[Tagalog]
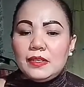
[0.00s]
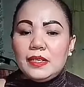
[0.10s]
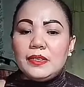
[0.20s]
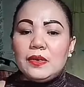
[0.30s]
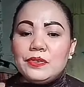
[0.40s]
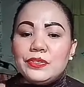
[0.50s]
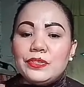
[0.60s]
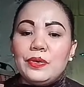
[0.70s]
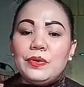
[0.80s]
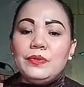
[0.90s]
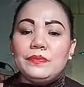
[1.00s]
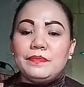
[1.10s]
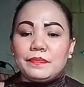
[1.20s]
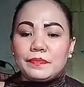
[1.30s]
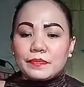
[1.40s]
And also
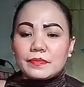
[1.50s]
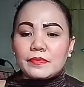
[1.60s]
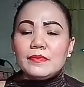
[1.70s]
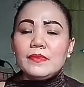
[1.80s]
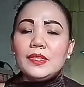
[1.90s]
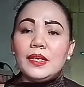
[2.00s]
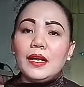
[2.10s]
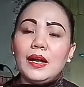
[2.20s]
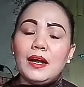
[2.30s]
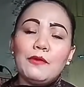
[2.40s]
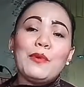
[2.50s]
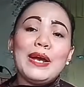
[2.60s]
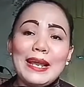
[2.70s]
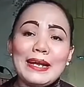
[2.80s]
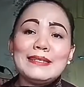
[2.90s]
uh,
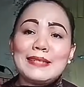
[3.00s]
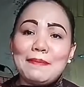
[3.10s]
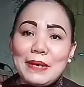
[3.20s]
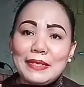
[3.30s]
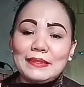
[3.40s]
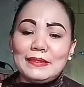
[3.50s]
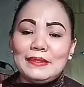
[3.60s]
walang sapat